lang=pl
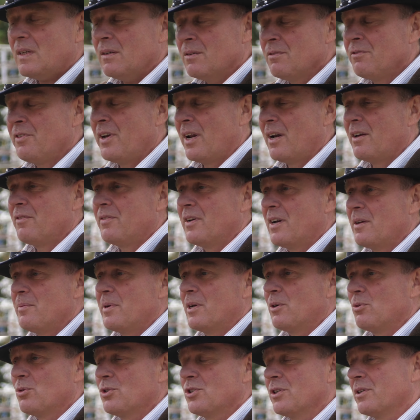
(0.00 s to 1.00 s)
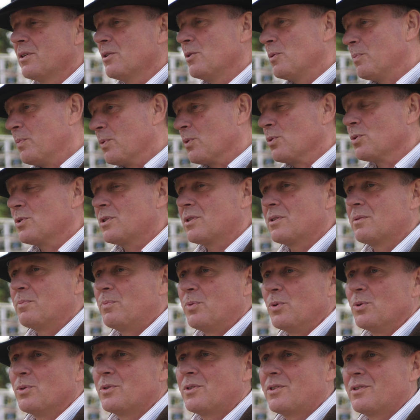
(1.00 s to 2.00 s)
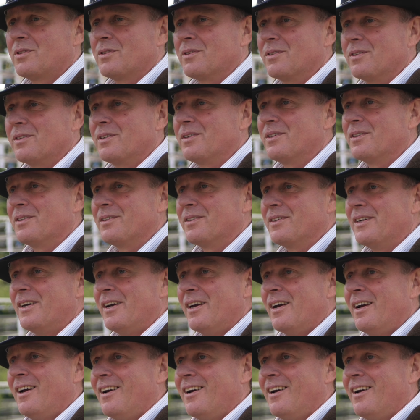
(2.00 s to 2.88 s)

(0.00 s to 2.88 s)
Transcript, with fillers: wiele, wiele mnie nauczyły, plus, plus yy,